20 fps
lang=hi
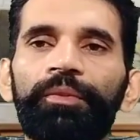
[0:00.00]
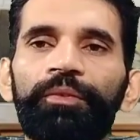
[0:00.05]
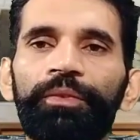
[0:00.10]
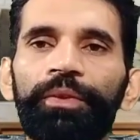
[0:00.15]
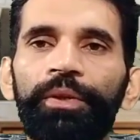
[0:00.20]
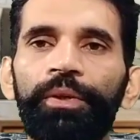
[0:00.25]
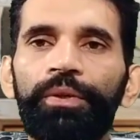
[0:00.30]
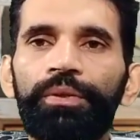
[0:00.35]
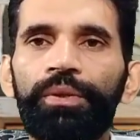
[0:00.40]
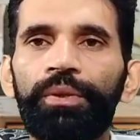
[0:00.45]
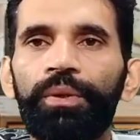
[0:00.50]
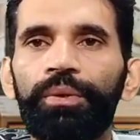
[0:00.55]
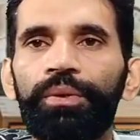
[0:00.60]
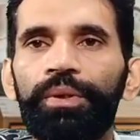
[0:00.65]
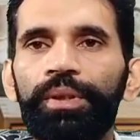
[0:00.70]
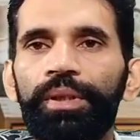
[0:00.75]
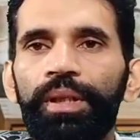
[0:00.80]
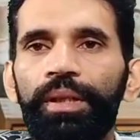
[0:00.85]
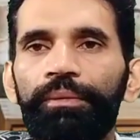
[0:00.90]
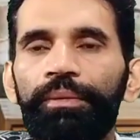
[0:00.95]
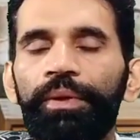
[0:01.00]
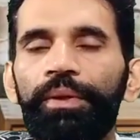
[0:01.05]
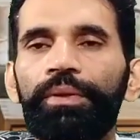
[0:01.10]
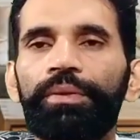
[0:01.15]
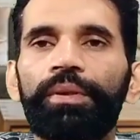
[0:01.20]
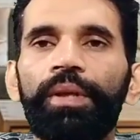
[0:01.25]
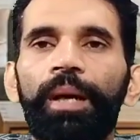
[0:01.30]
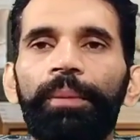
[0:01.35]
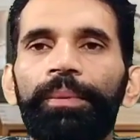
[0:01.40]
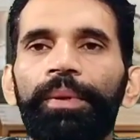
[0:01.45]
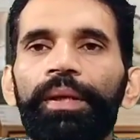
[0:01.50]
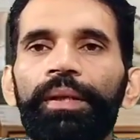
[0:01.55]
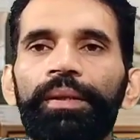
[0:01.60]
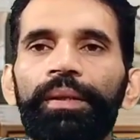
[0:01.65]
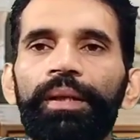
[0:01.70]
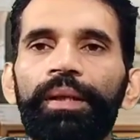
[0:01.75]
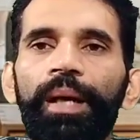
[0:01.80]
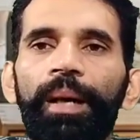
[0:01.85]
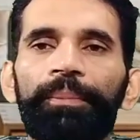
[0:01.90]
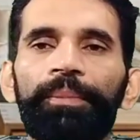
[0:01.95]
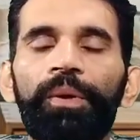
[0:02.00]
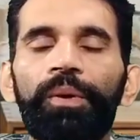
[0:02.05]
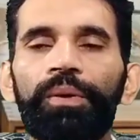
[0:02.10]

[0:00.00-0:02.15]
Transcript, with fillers: वीडियोस ही होती हैं वीडियोस आपके आप